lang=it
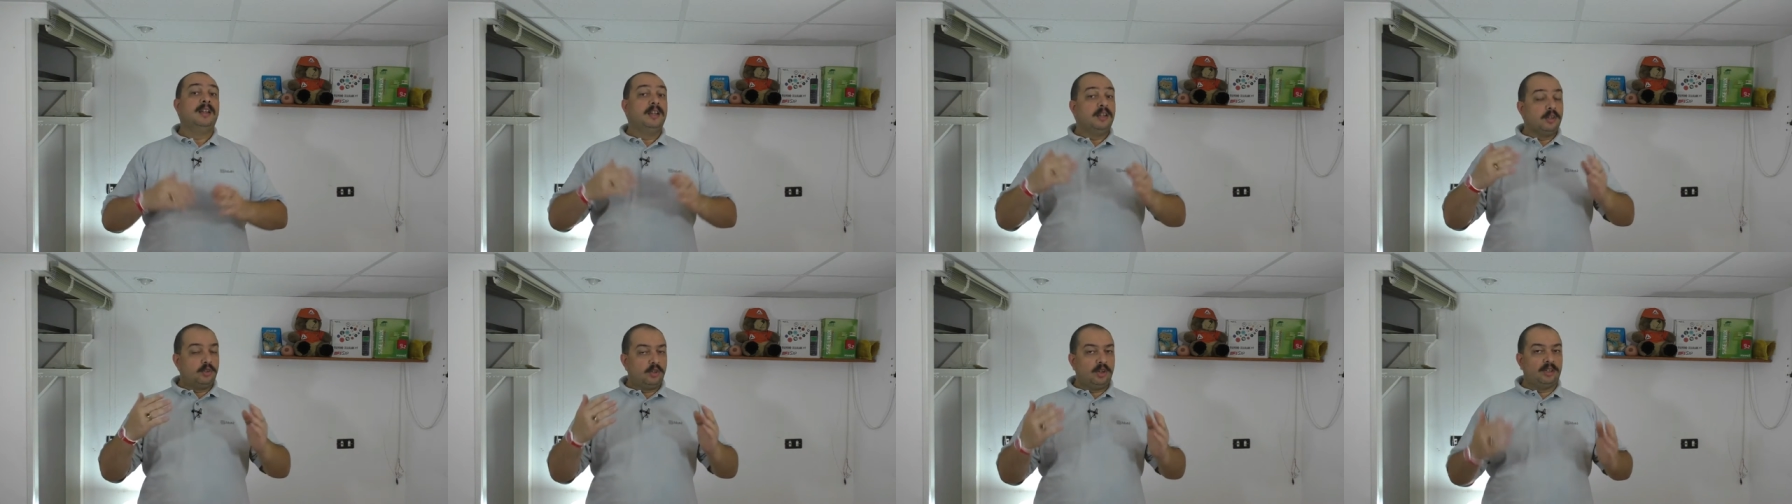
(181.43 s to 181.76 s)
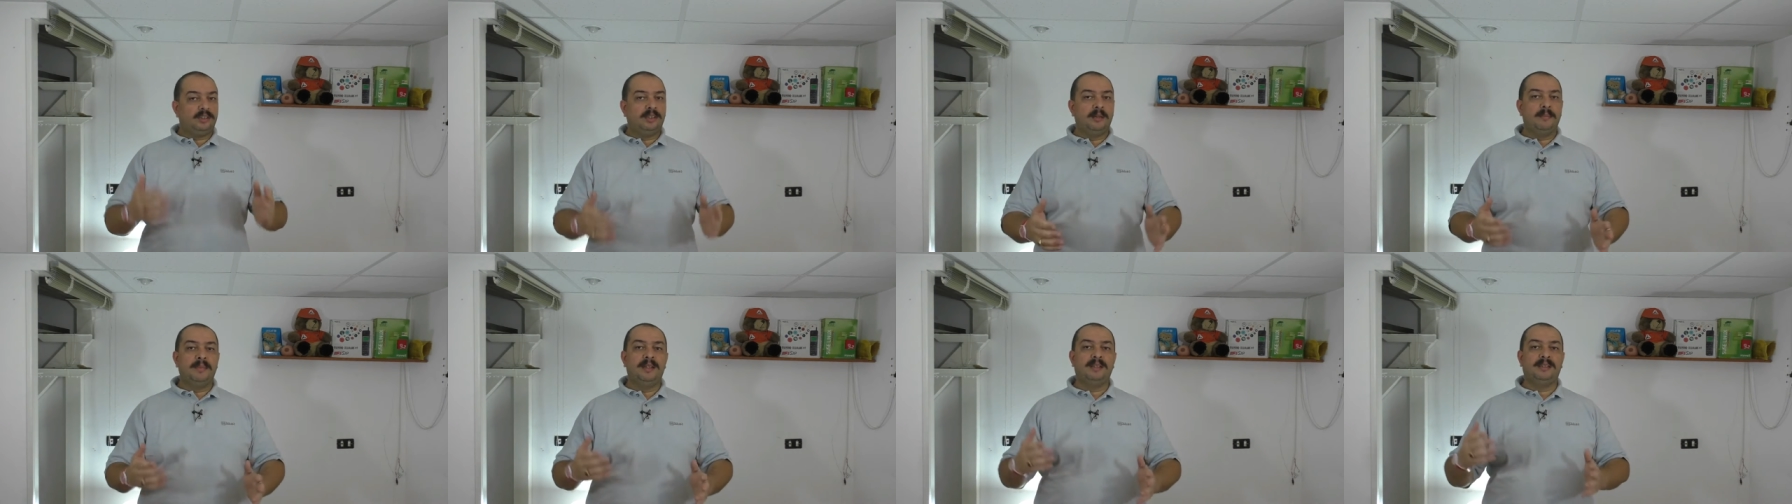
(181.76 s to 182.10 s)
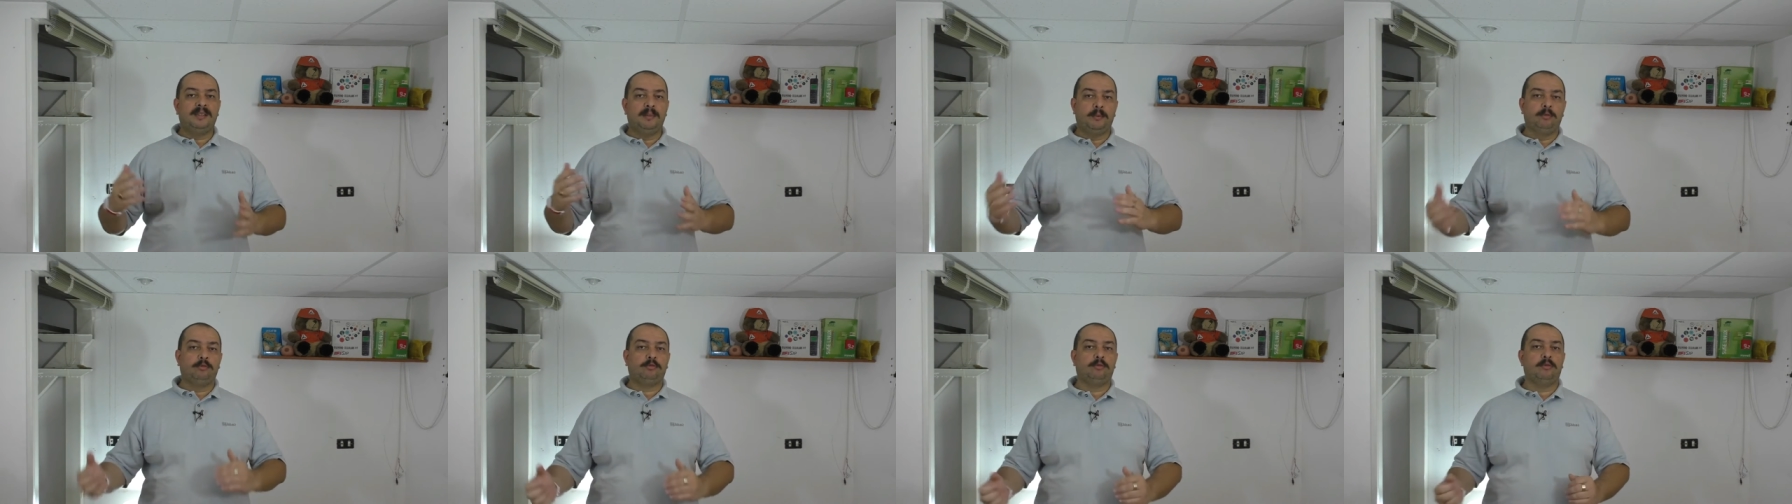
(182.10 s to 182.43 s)

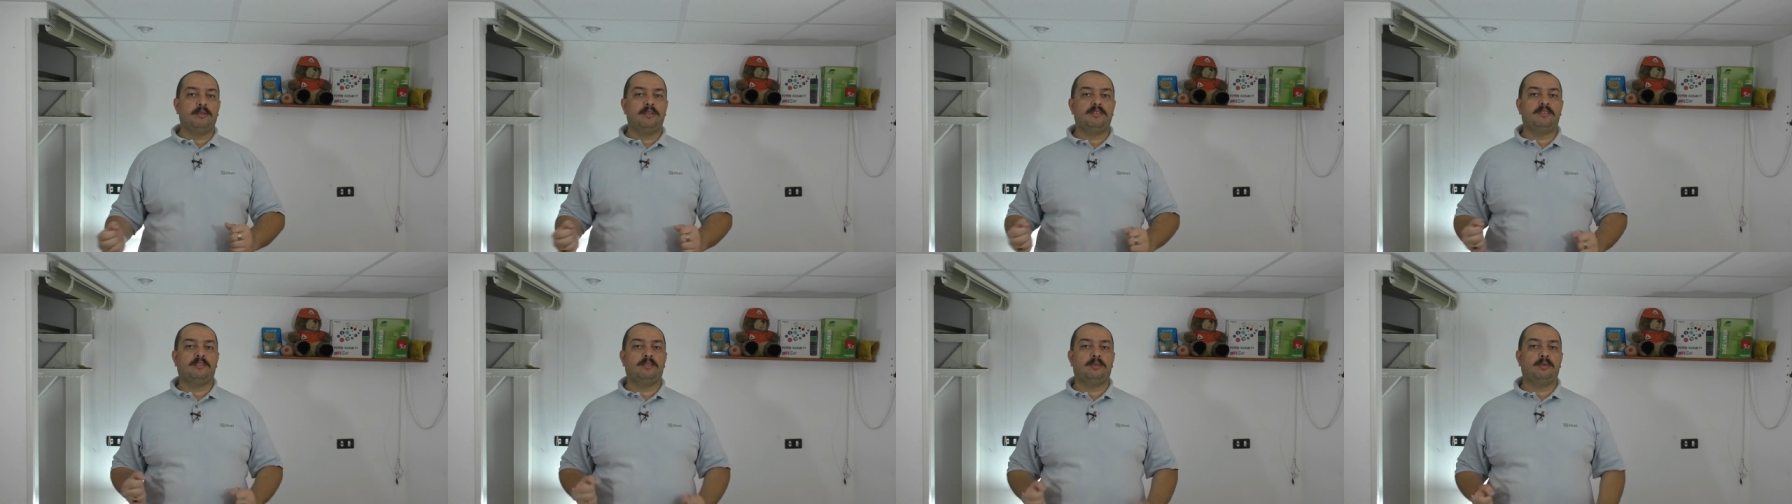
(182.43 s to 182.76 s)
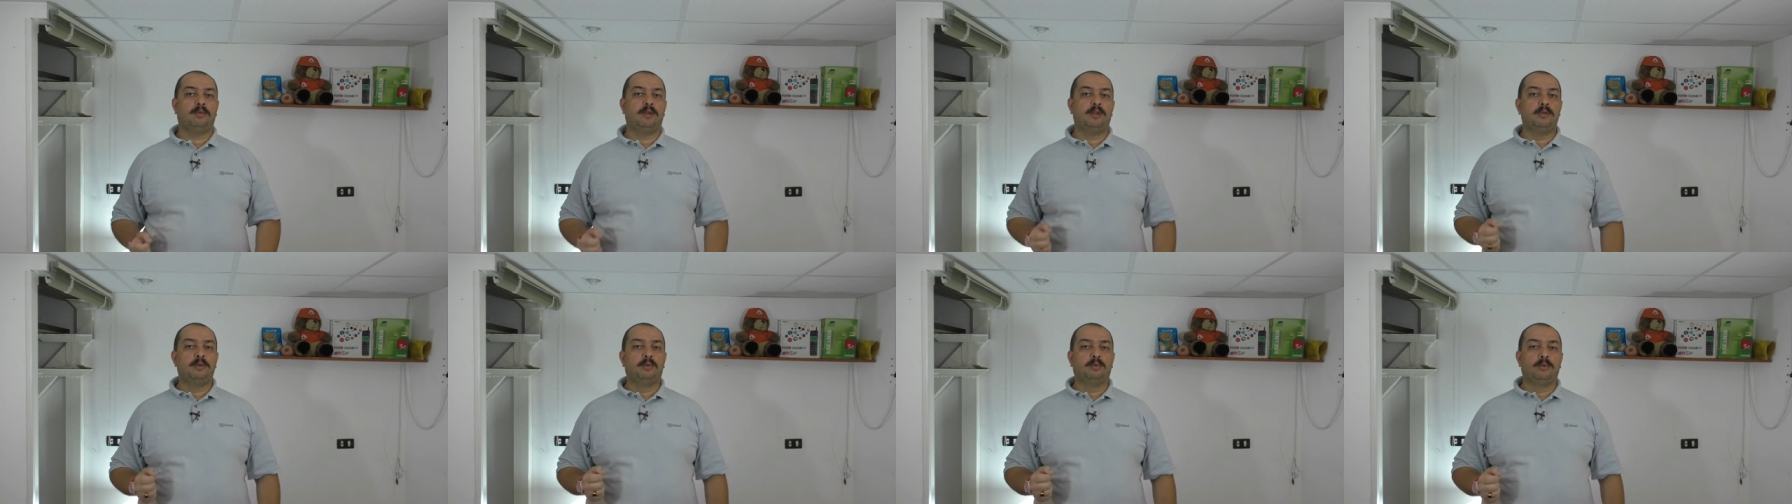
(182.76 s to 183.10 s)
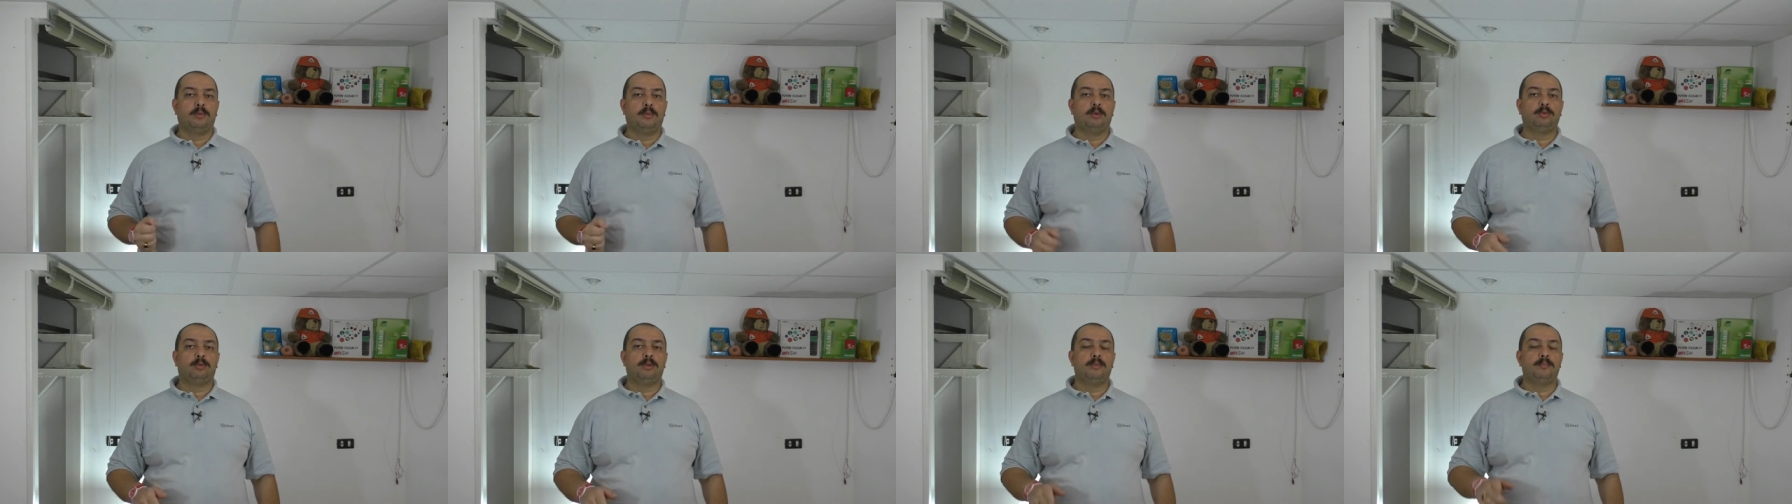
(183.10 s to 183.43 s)
certamente possono essere un aiuto
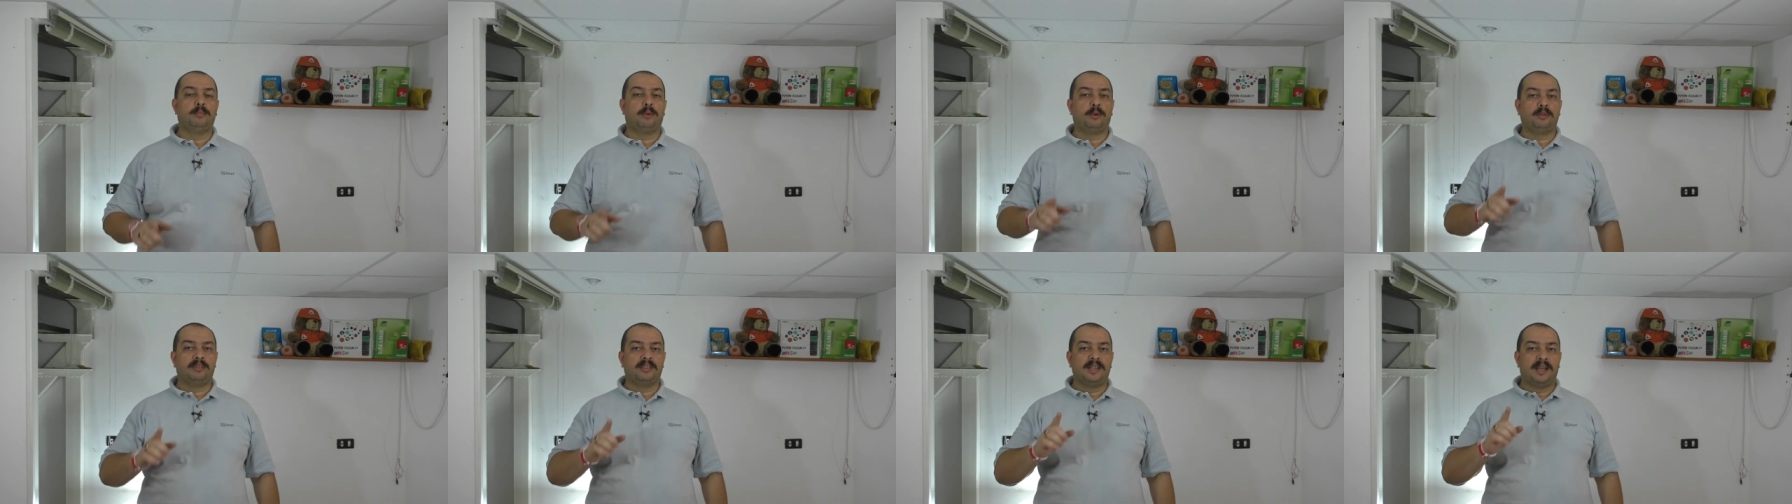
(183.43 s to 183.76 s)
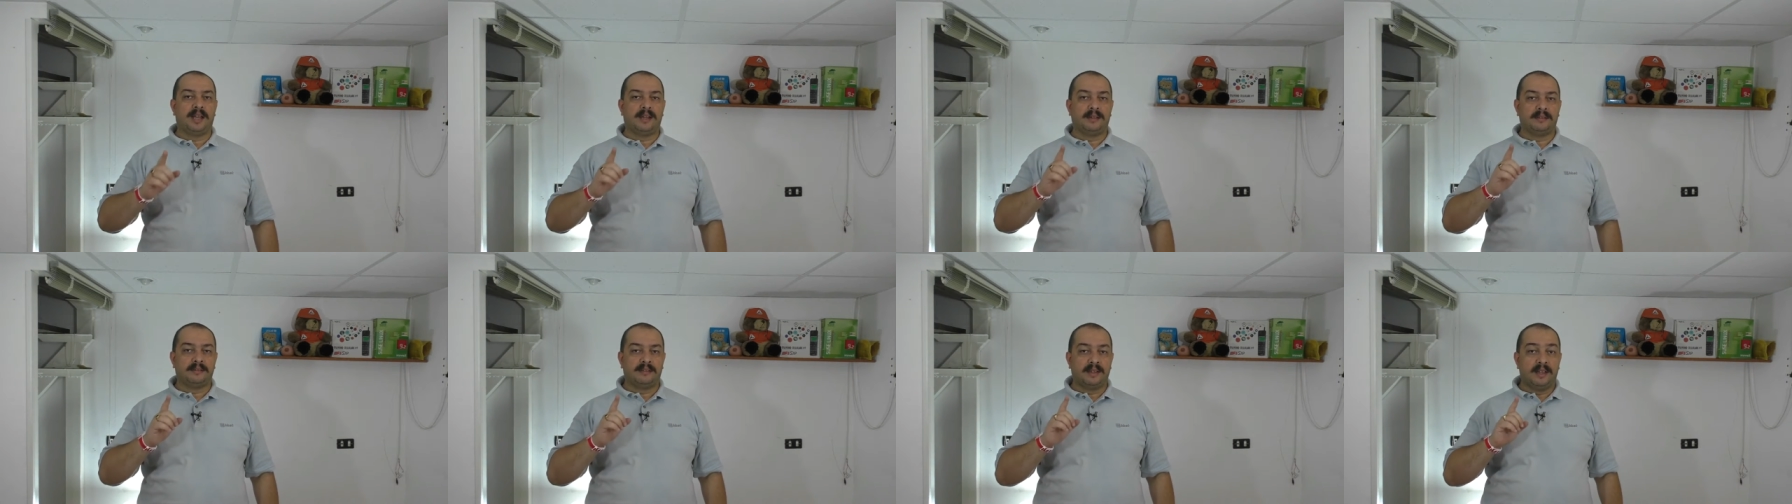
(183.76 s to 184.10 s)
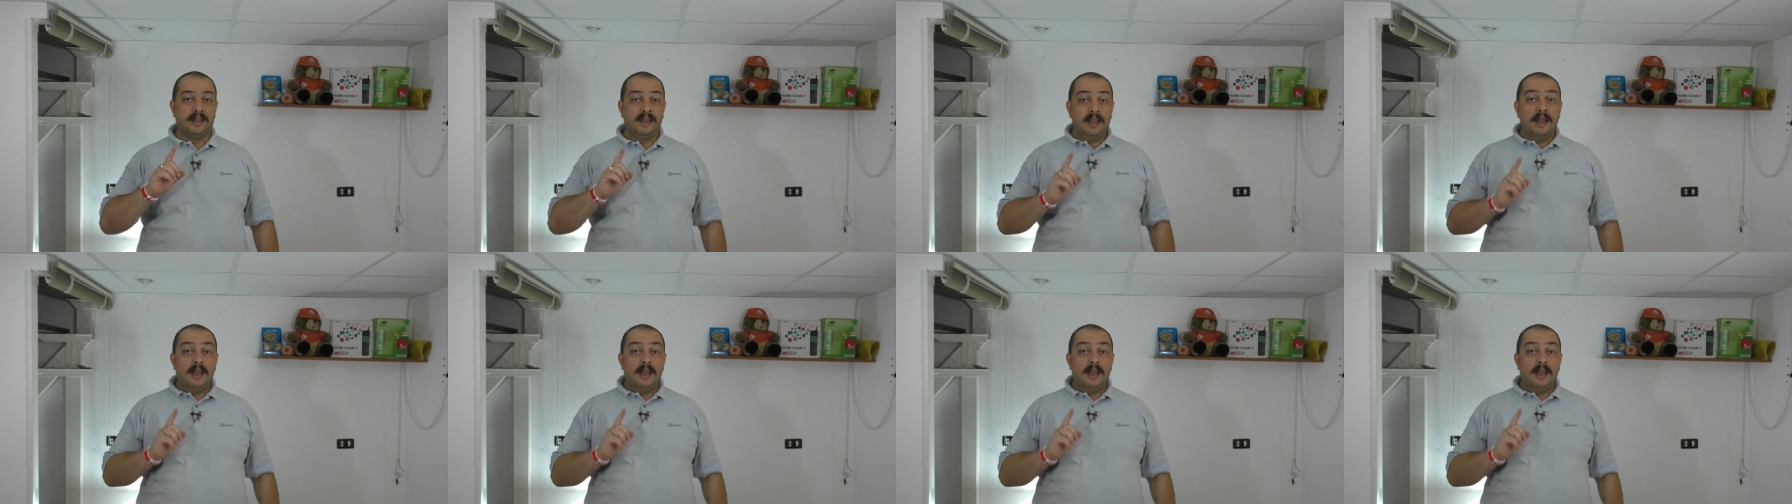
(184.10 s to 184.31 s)
molto importante,